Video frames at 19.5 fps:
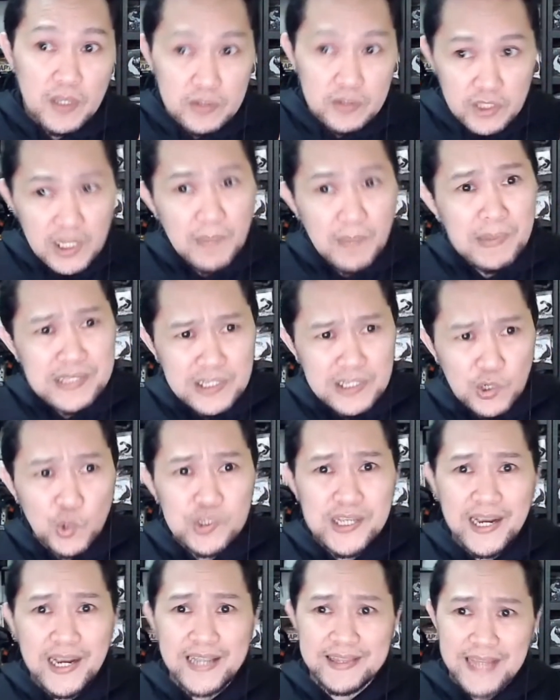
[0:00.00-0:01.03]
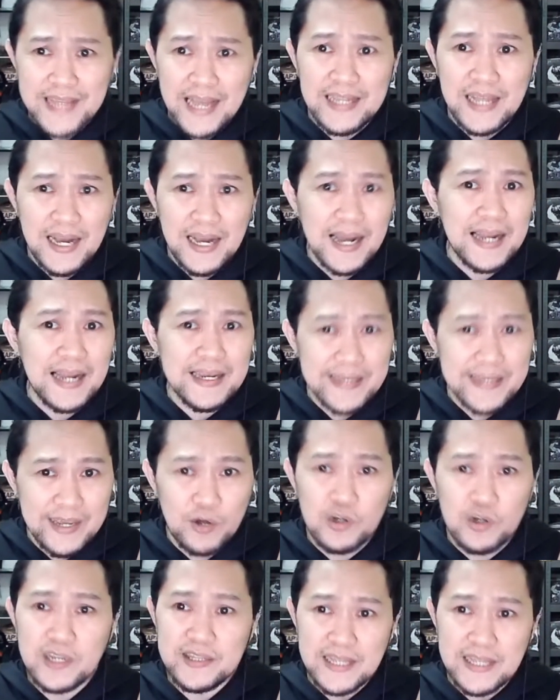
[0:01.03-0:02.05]
Hindi naman siguro sa gitna ng kalye
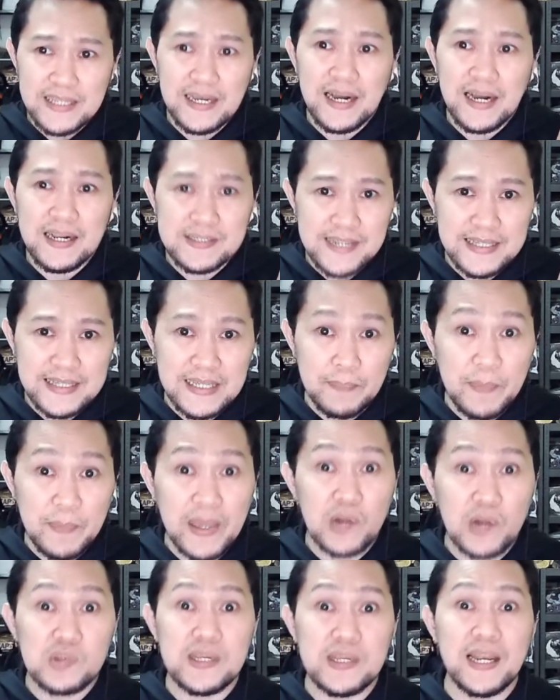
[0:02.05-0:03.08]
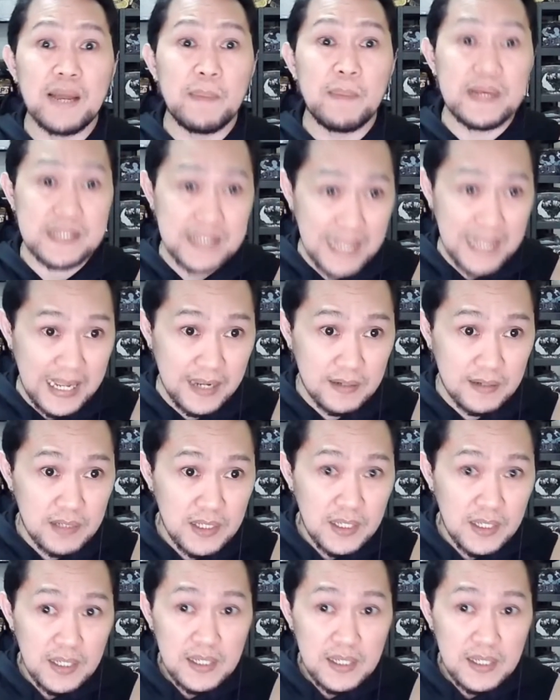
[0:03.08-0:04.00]
o gitna ng kalsada, pero sa labas lang.